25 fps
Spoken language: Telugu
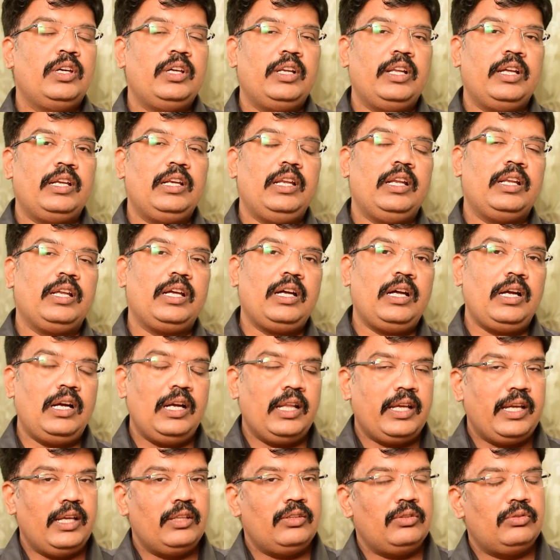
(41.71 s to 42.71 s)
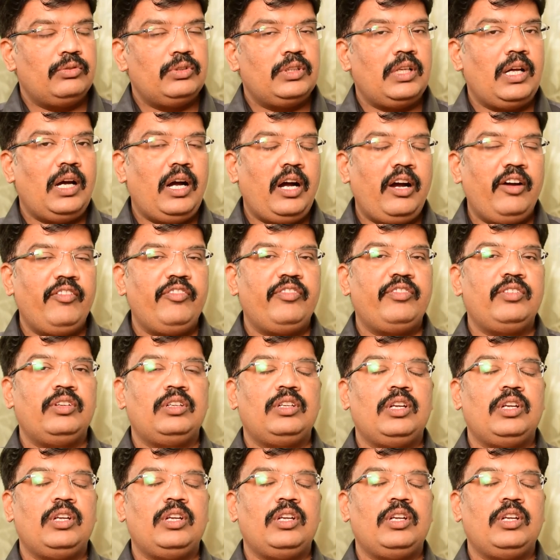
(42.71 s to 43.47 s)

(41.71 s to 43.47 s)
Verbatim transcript: రెగ్యులర్గా వాళ్ళకి ఏదో ఉన్న హాఫ్